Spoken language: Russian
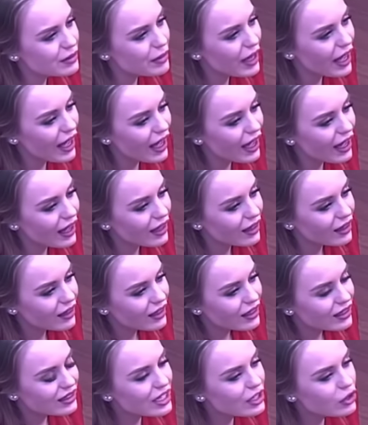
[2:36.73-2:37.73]
или нет?
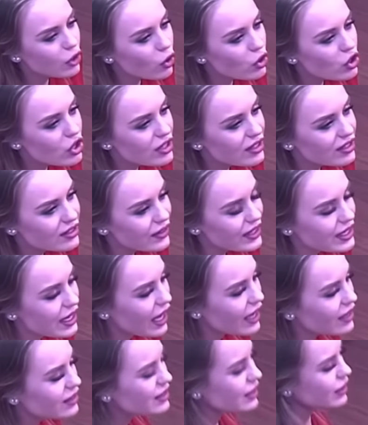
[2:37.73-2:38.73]
Ты Идем или
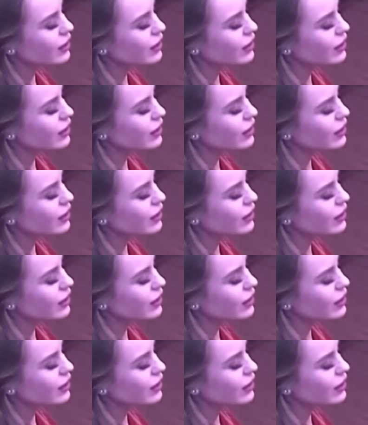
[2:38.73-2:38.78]
нет?